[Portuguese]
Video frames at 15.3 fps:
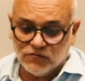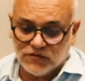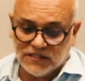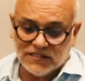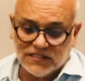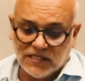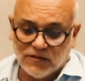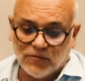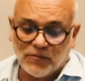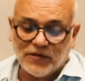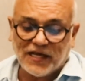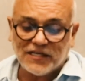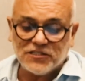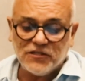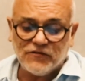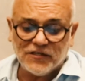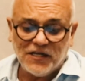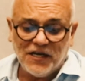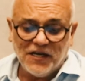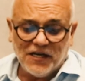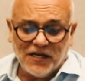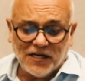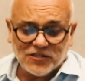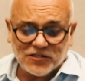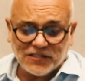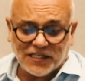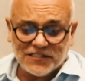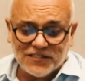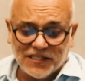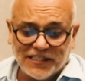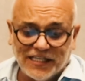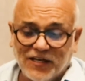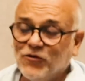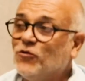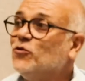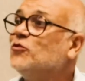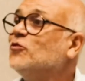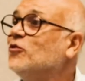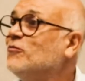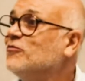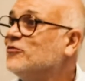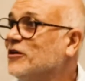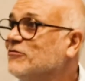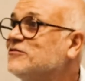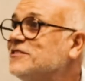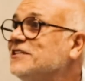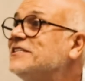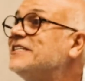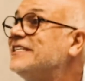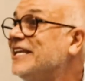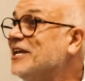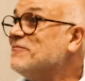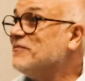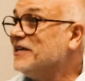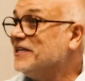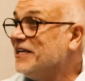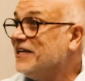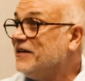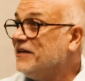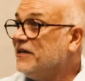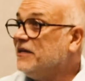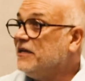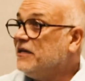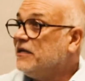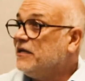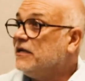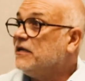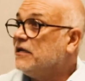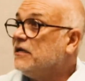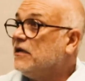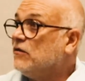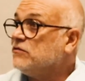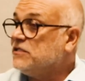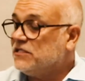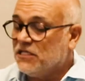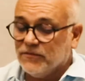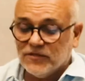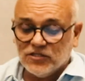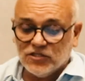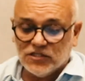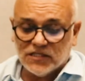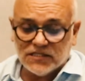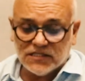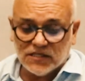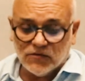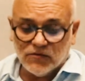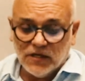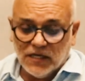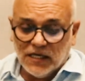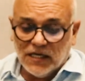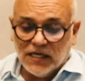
um sistema. O aplicativo, acho que está sendo até econômico, é um sistema, é um né? sistema de gestão. É né? um sistema de gestão.